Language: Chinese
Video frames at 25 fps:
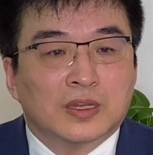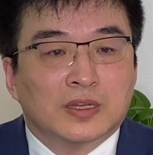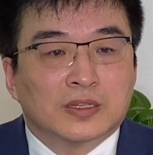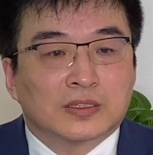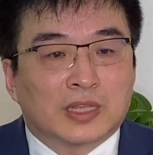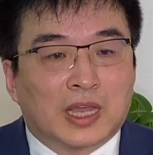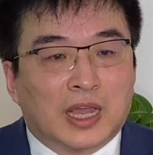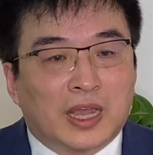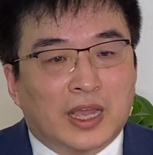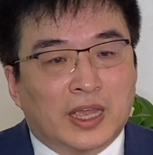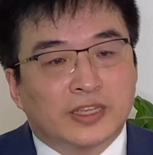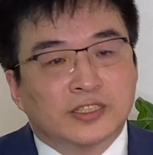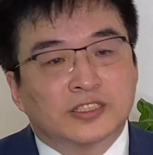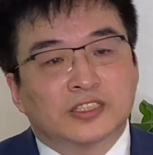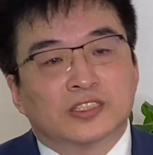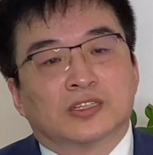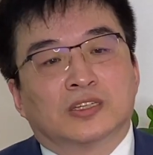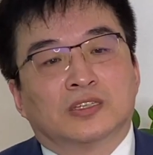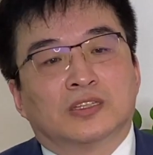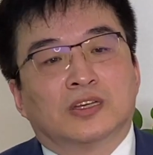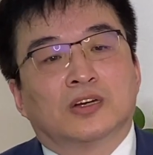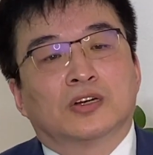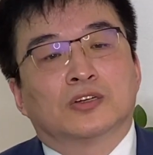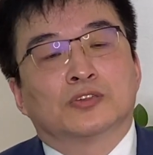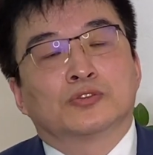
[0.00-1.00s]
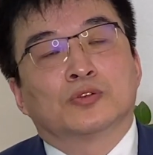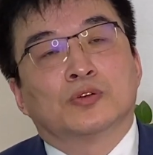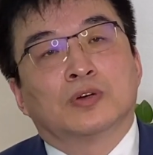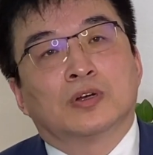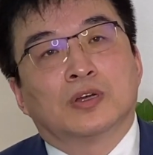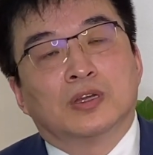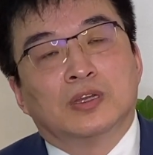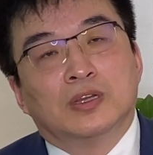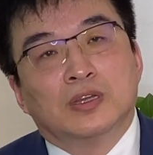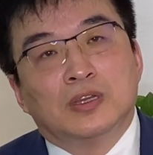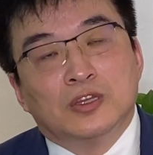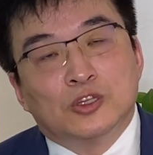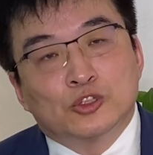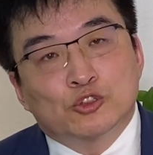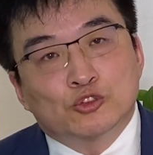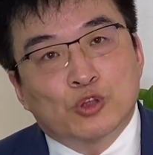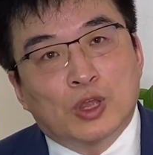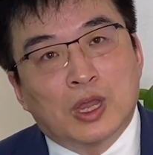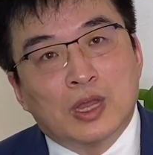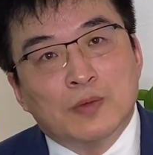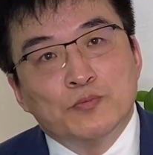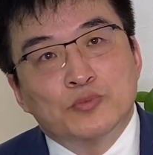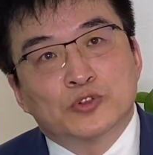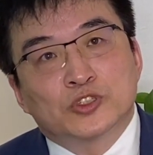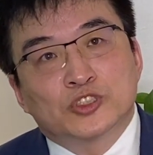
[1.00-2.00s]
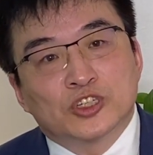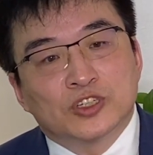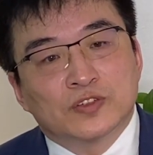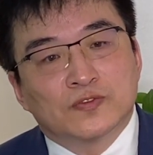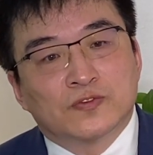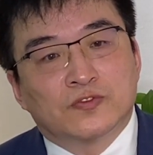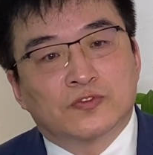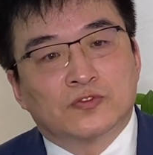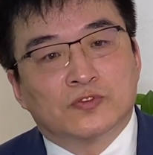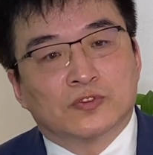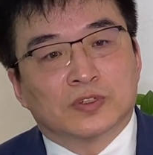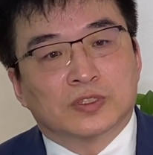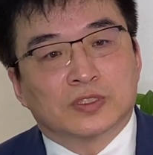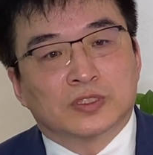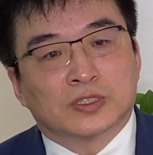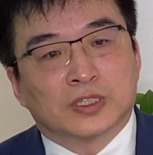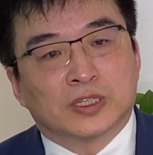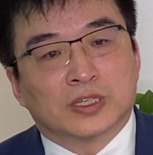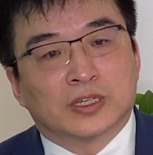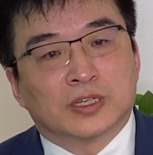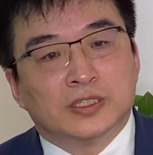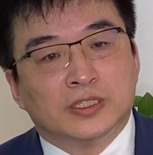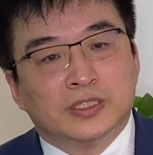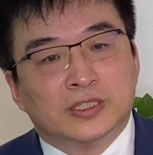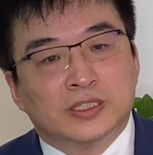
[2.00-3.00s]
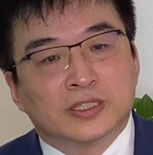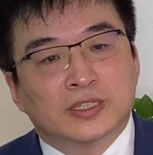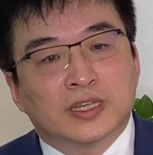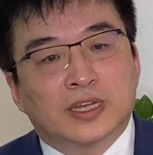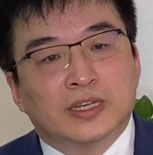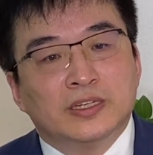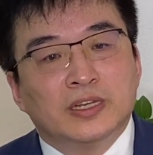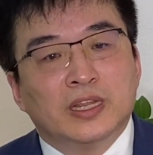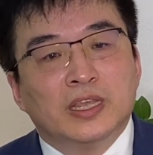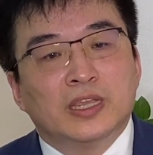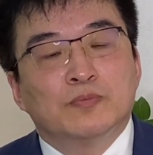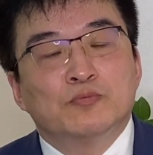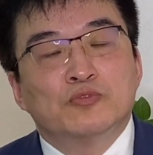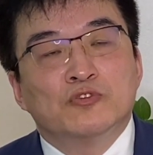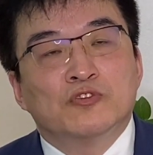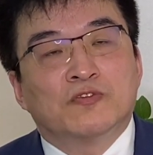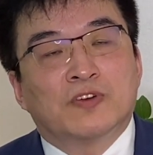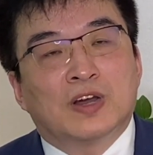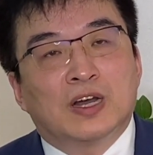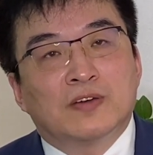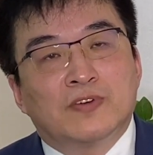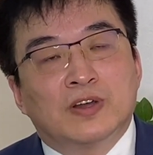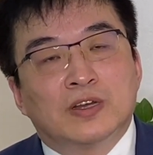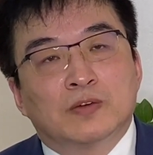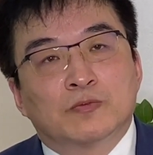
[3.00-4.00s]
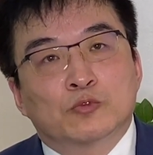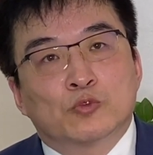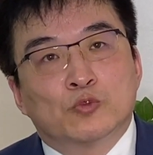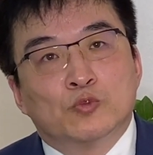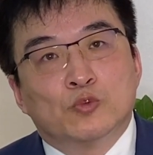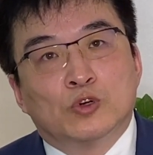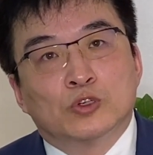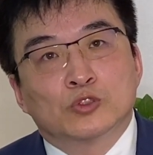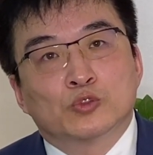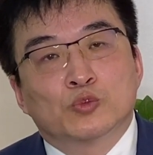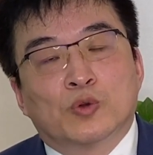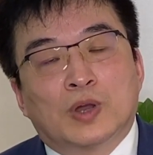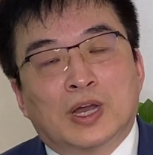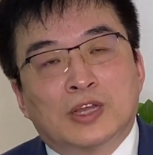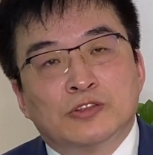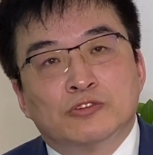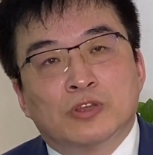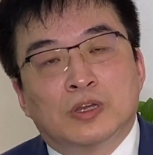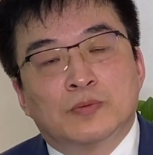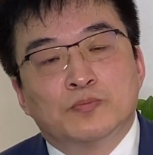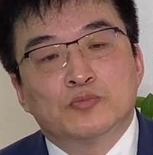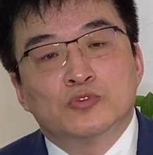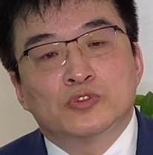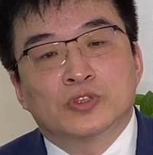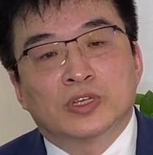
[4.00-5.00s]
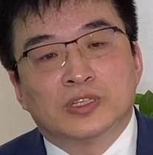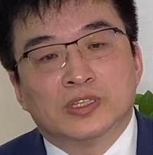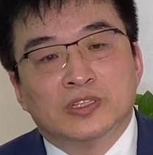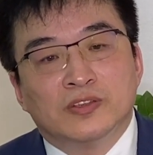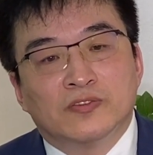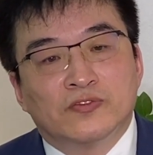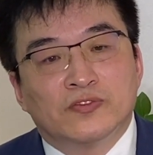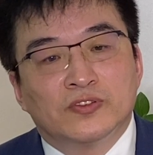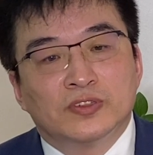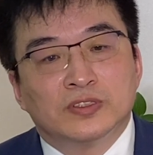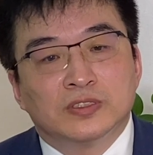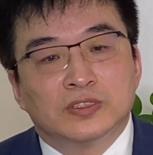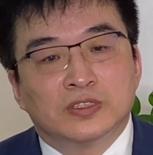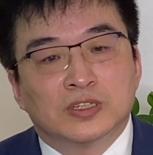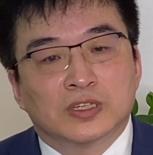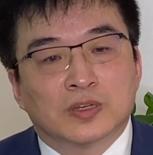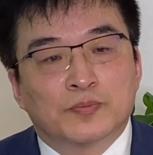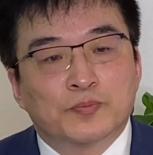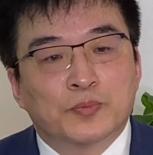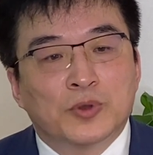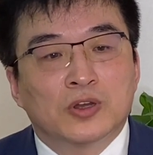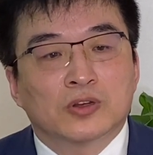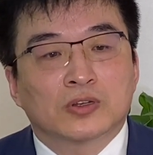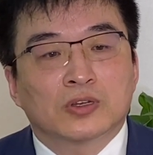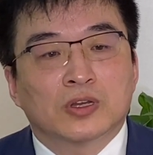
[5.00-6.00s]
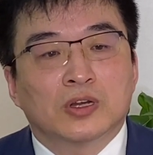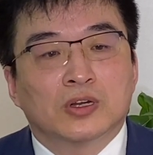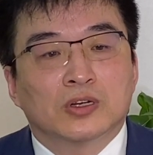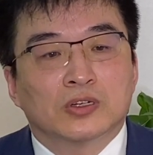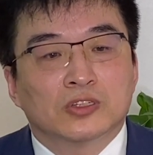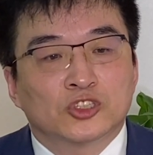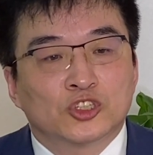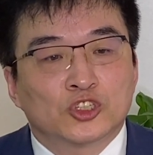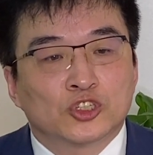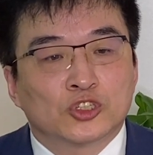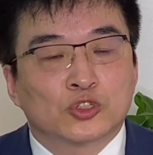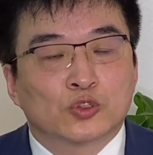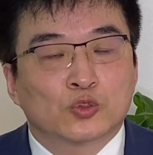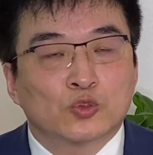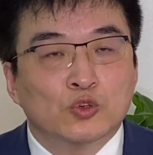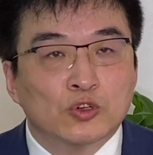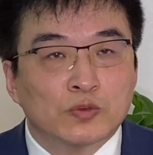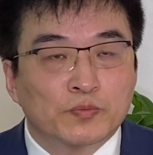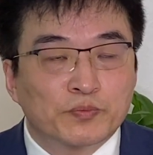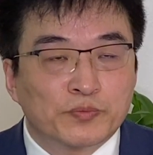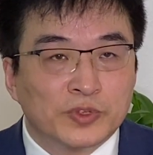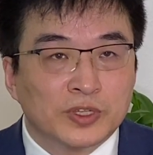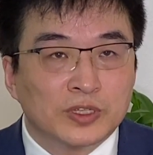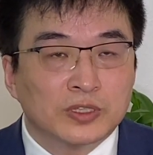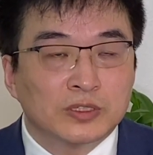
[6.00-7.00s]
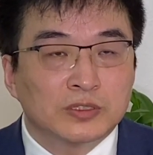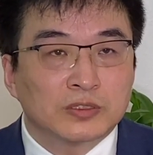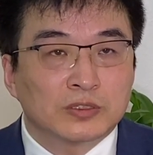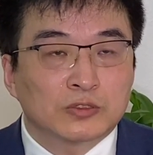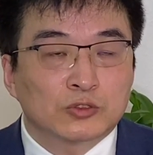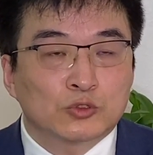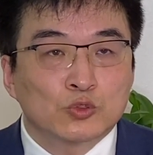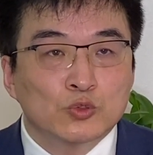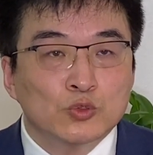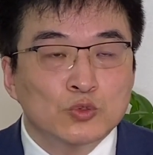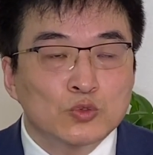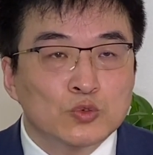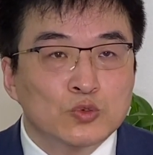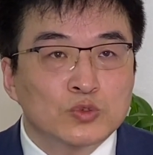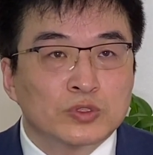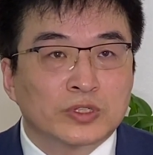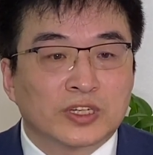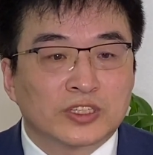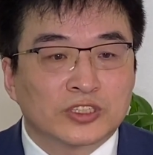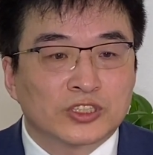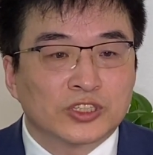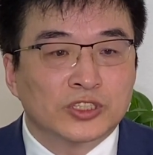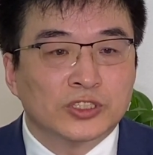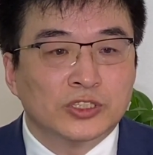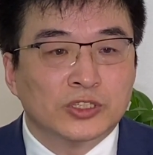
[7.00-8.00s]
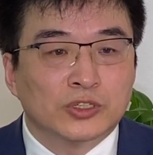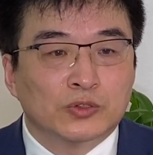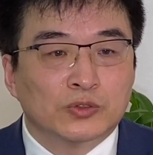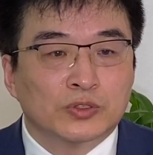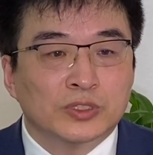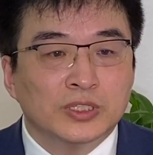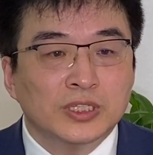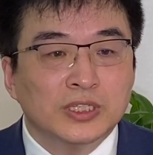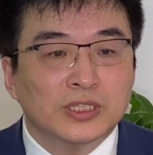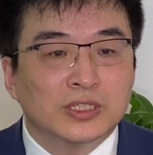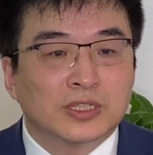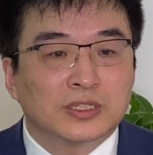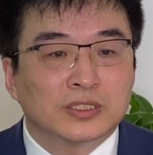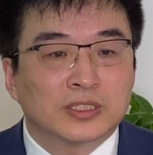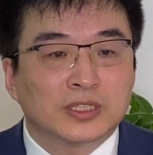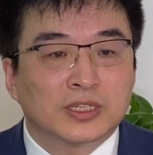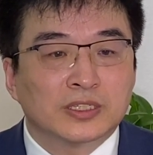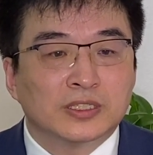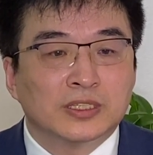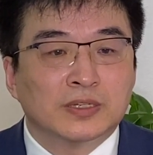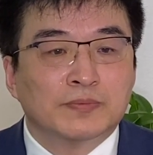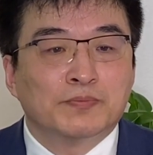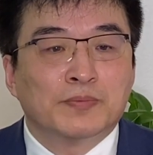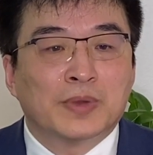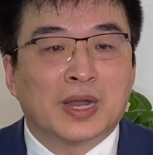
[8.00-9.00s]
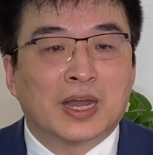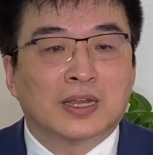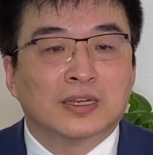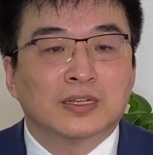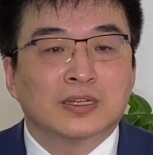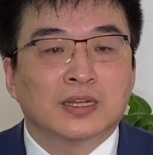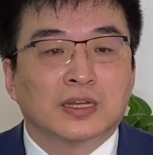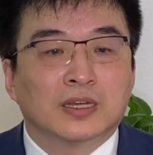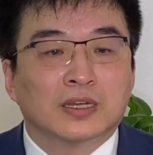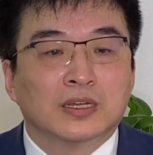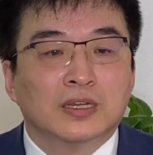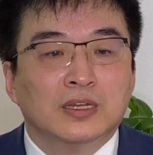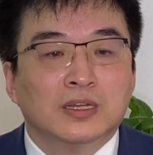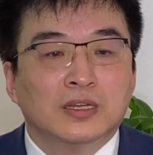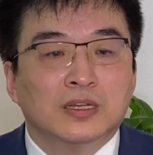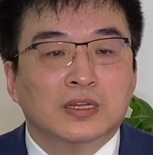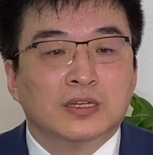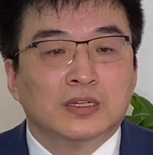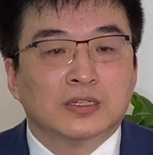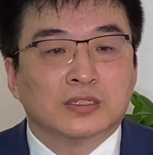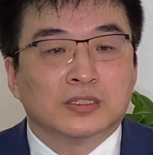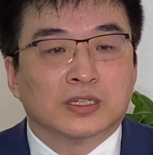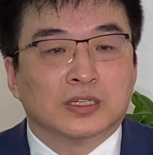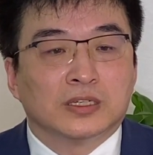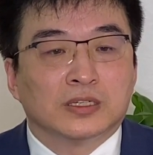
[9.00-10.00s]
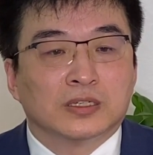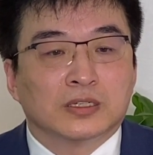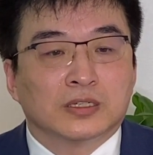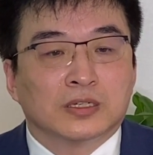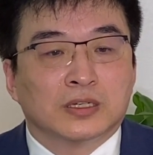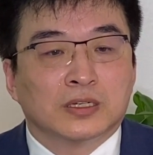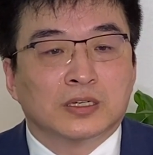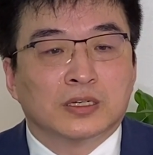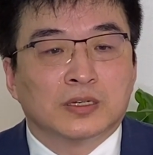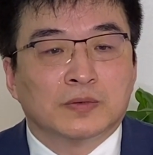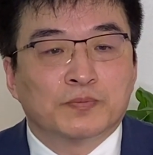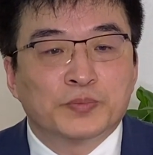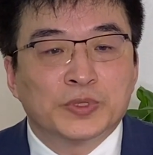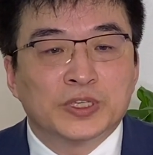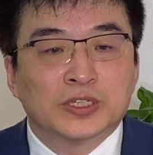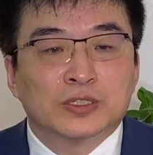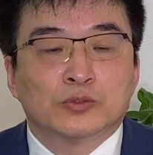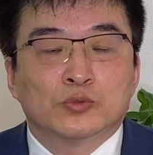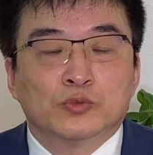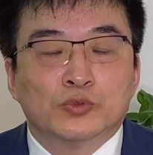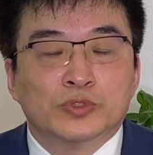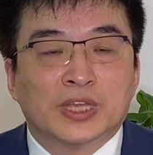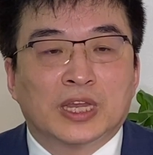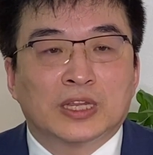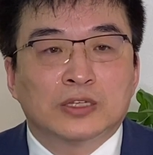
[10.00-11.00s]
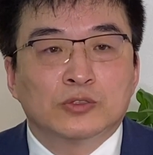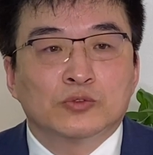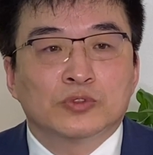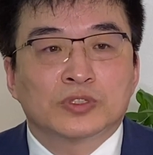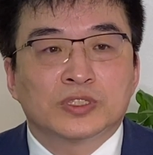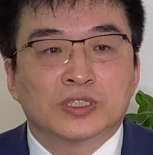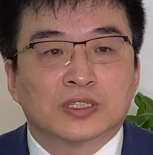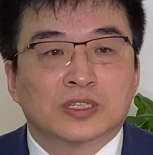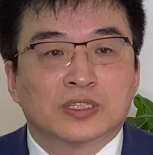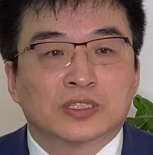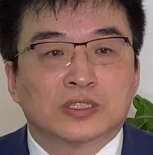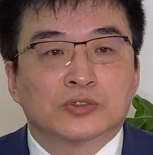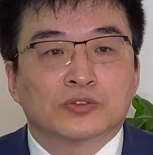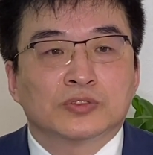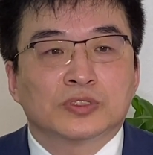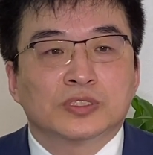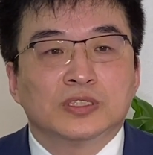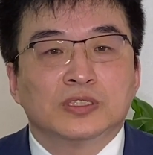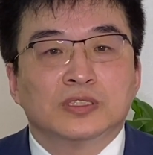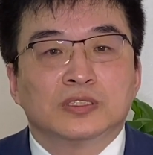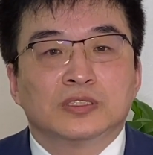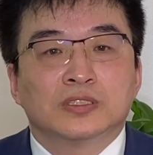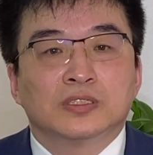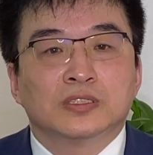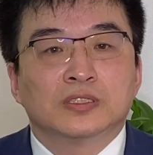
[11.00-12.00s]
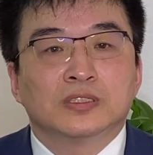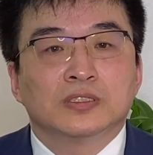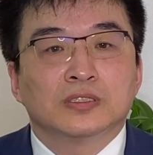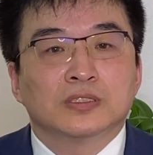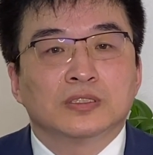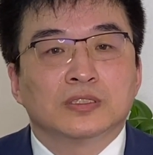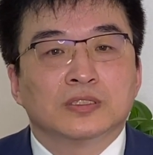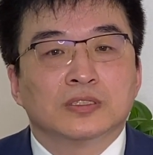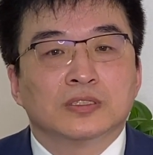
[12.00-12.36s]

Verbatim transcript: 他还写到说。川普政府这个已经在内部发放国土安全部的一份这个报告，指控中中共呢是有意的这个隐瞒了这个呃病毒严重性的这种信息。